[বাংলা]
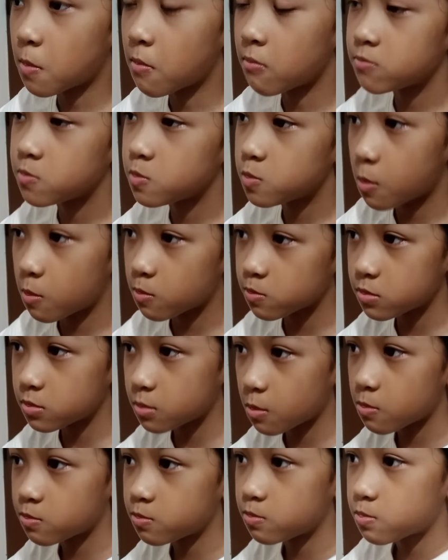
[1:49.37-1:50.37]
তো চা
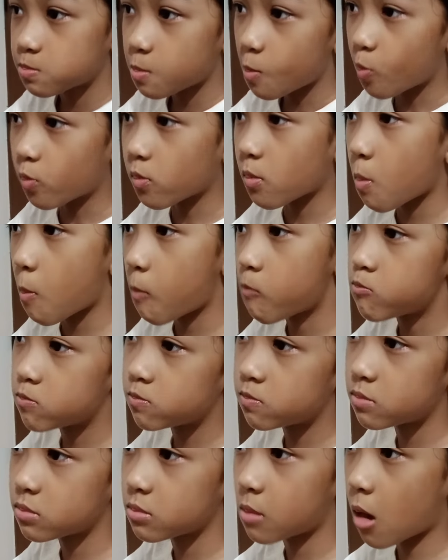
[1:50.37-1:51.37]
খাওয়ার পর যে
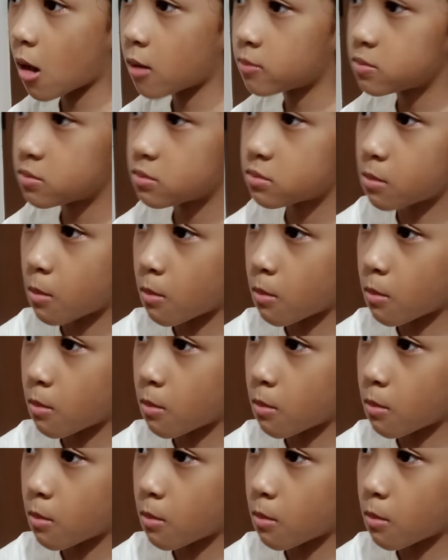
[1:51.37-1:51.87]
এনার্জিটা আসে